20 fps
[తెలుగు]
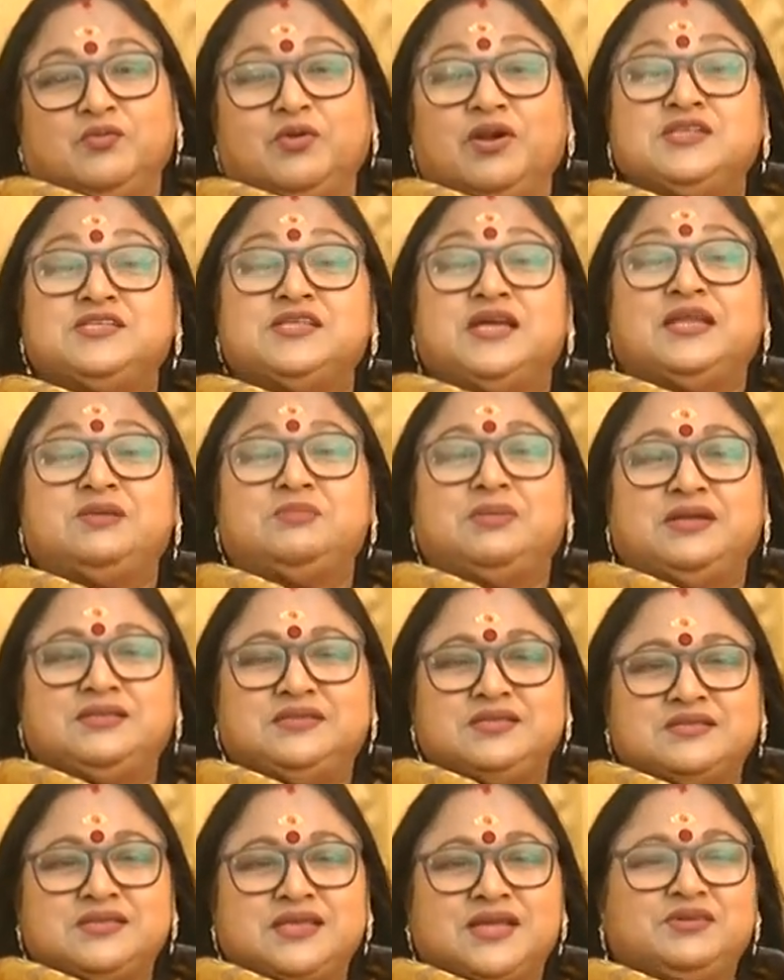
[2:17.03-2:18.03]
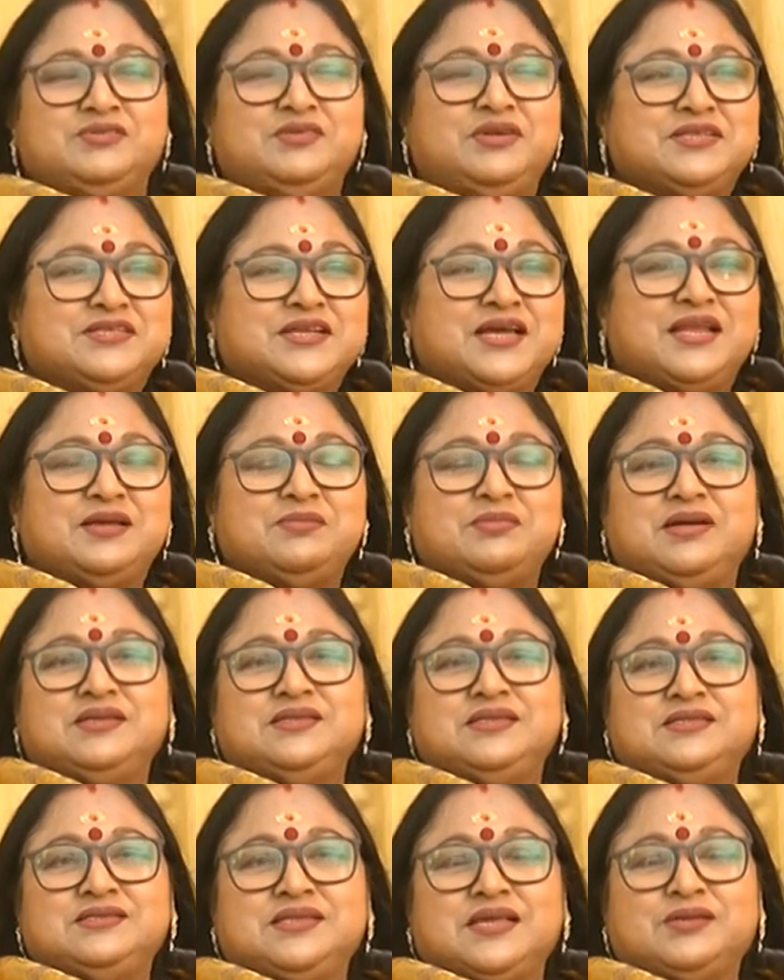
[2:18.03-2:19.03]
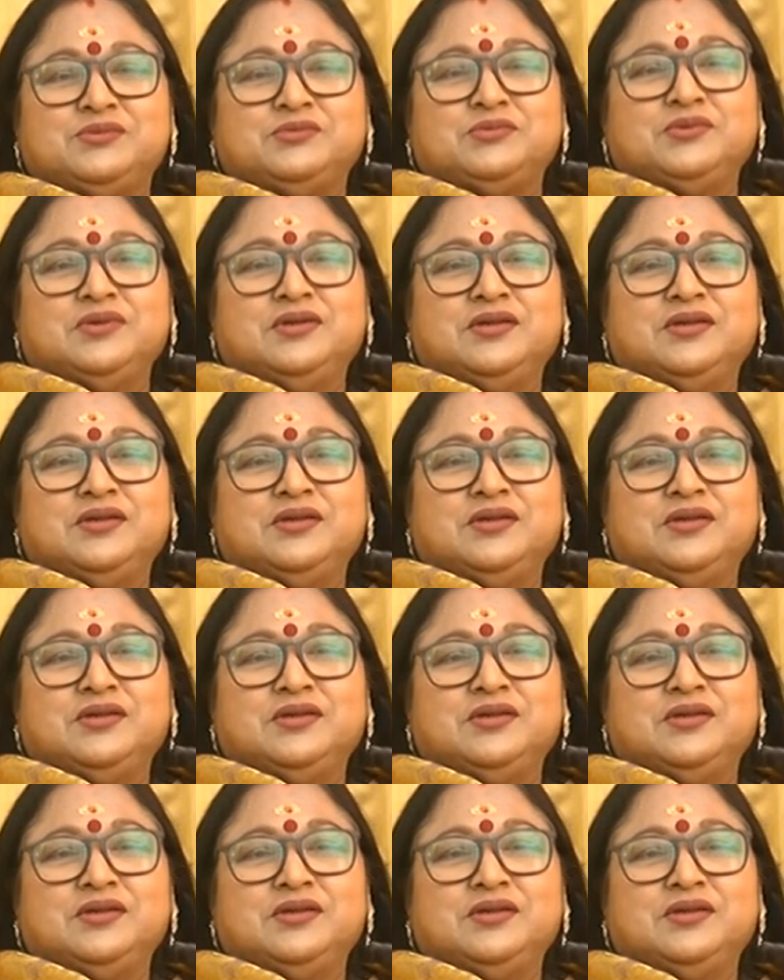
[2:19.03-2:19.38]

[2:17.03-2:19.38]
వాళ్ళు చాలా బాగా చేశారు వీళ్ళు చాలా బాగా చేశారు